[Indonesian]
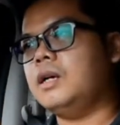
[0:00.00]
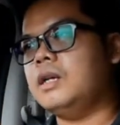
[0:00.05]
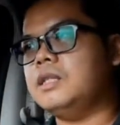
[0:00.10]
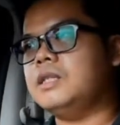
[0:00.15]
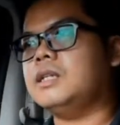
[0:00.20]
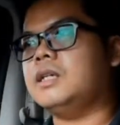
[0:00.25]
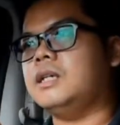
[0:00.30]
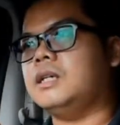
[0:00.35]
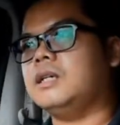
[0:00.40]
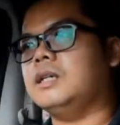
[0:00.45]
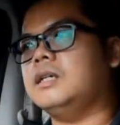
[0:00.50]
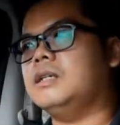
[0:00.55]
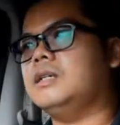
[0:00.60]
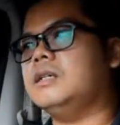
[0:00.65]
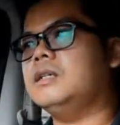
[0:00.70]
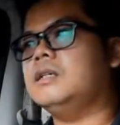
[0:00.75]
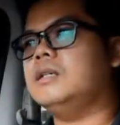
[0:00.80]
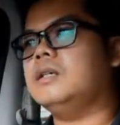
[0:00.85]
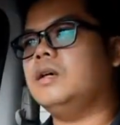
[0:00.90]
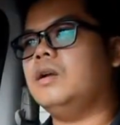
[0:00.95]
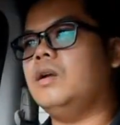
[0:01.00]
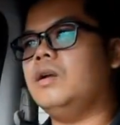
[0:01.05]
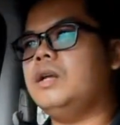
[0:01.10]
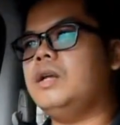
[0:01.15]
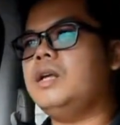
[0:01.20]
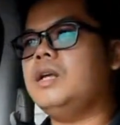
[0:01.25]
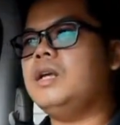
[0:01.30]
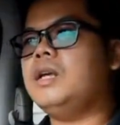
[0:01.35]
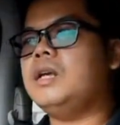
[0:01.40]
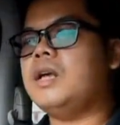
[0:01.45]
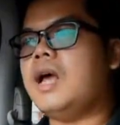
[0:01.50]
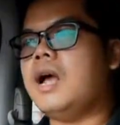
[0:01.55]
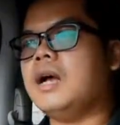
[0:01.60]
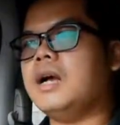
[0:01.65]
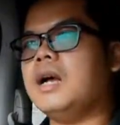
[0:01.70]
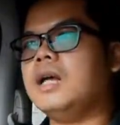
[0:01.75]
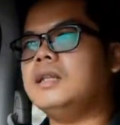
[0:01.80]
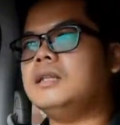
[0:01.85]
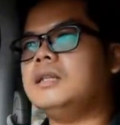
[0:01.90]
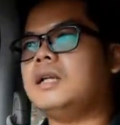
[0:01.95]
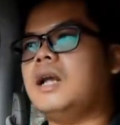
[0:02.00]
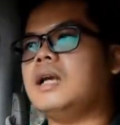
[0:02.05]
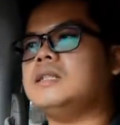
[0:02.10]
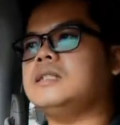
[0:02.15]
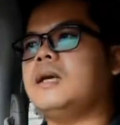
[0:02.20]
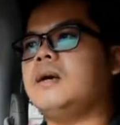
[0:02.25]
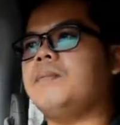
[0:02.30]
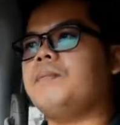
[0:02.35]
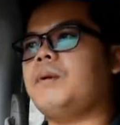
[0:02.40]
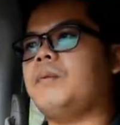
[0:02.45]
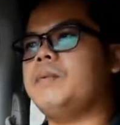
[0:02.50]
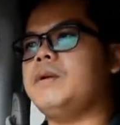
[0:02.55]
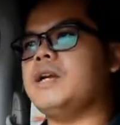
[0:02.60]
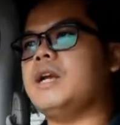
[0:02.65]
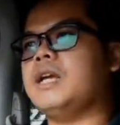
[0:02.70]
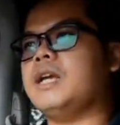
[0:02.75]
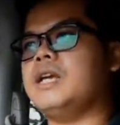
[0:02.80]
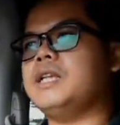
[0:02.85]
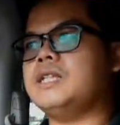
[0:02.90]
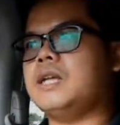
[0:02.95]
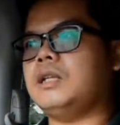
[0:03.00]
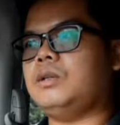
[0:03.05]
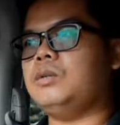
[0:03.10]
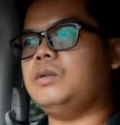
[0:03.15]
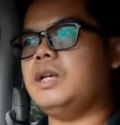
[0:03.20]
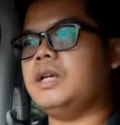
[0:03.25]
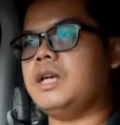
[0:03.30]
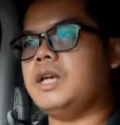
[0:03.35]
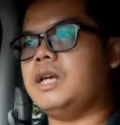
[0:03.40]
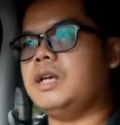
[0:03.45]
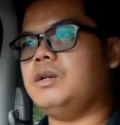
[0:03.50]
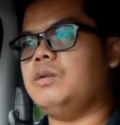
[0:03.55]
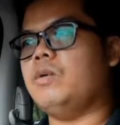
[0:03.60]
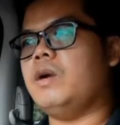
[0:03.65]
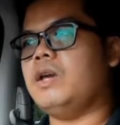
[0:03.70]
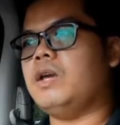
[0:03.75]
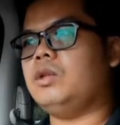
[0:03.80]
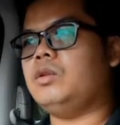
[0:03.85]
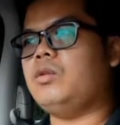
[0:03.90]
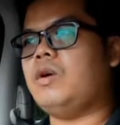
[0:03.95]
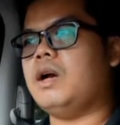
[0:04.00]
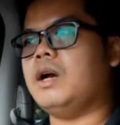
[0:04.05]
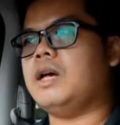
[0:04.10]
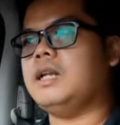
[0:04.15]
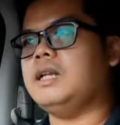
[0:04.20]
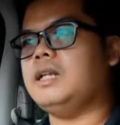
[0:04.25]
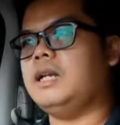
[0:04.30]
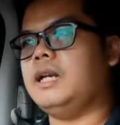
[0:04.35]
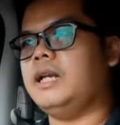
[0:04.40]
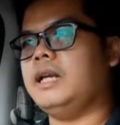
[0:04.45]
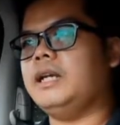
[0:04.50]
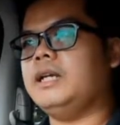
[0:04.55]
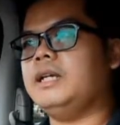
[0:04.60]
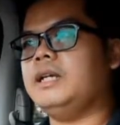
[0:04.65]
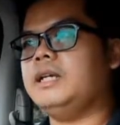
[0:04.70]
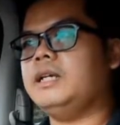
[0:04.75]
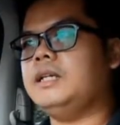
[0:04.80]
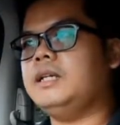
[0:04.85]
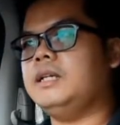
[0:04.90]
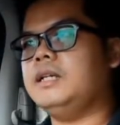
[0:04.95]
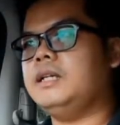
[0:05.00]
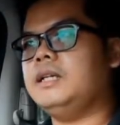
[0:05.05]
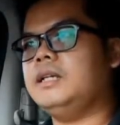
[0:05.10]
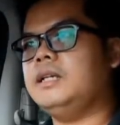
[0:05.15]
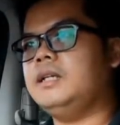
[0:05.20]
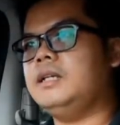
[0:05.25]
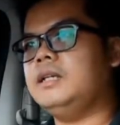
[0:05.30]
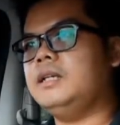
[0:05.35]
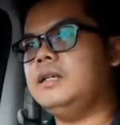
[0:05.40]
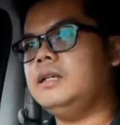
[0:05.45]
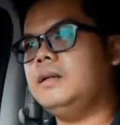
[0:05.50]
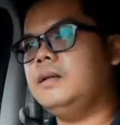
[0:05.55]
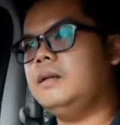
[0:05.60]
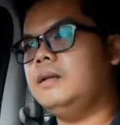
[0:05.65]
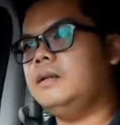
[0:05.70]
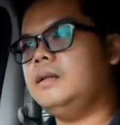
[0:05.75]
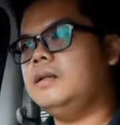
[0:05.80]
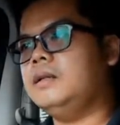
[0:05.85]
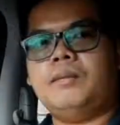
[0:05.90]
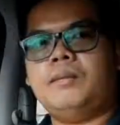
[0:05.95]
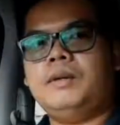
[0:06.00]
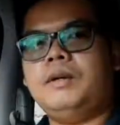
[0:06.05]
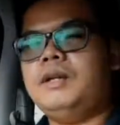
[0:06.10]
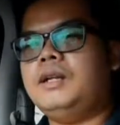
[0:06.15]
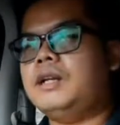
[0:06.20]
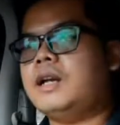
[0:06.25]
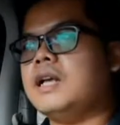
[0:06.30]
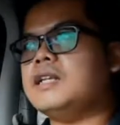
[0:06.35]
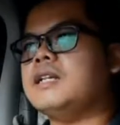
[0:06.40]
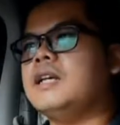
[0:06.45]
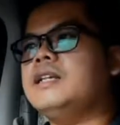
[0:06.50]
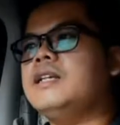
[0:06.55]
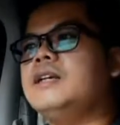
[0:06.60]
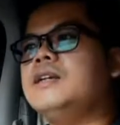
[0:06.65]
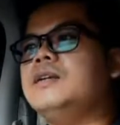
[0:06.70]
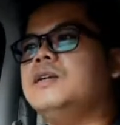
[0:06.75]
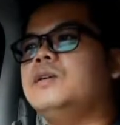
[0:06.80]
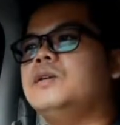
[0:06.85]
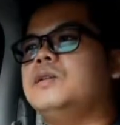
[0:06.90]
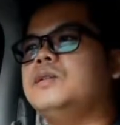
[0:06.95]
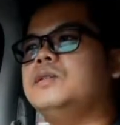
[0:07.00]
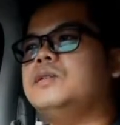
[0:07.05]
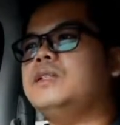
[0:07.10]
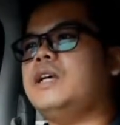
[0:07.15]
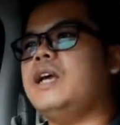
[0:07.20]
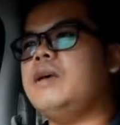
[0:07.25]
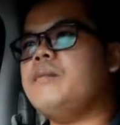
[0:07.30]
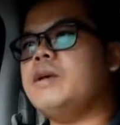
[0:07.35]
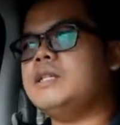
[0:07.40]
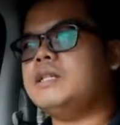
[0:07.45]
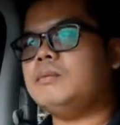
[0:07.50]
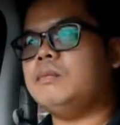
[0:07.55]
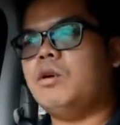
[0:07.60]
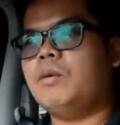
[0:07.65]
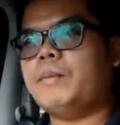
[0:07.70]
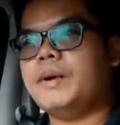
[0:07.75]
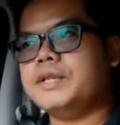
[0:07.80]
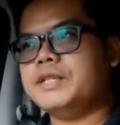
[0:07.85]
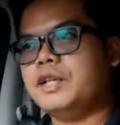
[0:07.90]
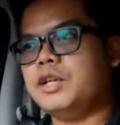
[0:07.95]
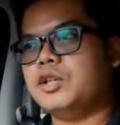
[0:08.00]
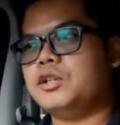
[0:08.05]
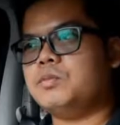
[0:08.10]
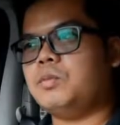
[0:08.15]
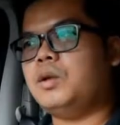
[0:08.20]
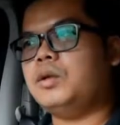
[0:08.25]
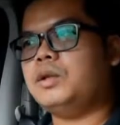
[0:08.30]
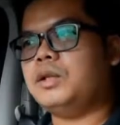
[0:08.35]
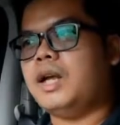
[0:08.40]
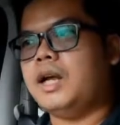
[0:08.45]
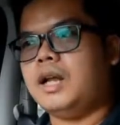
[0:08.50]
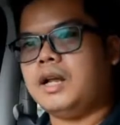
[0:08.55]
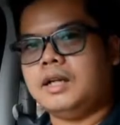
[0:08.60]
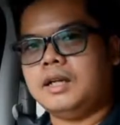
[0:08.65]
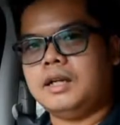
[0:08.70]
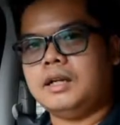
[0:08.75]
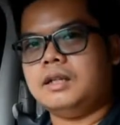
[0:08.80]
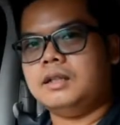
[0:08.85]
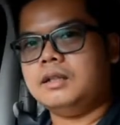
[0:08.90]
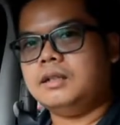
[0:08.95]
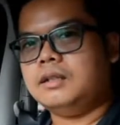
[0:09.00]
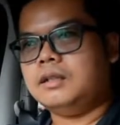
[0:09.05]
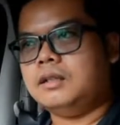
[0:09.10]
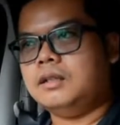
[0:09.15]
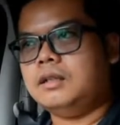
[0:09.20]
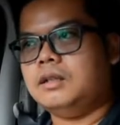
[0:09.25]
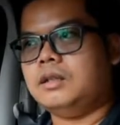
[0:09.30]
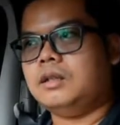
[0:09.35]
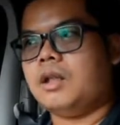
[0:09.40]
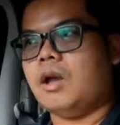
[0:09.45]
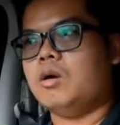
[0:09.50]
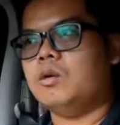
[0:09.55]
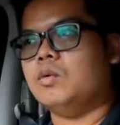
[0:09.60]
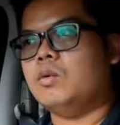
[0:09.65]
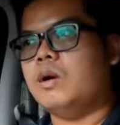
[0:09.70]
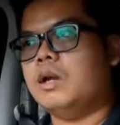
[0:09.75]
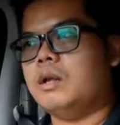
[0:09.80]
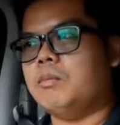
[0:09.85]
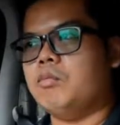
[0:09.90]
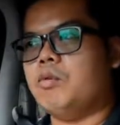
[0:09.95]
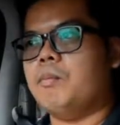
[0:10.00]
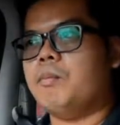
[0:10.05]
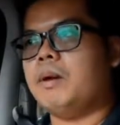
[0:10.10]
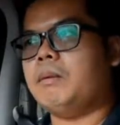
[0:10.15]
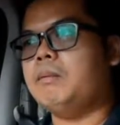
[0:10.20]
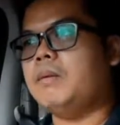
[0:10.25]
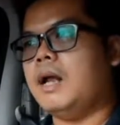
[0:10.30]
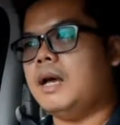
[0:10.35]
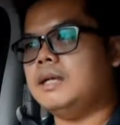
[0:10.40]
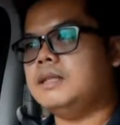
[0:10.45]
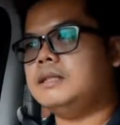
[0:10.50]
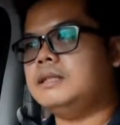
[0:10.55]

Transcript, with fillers: kenceng kalau ini agak terasa perpindahan gigi satu dan gigi duanya tuh agak delay tapi ini rasanya kalau saya biasa bawa Pajero Sport yang tahun 2014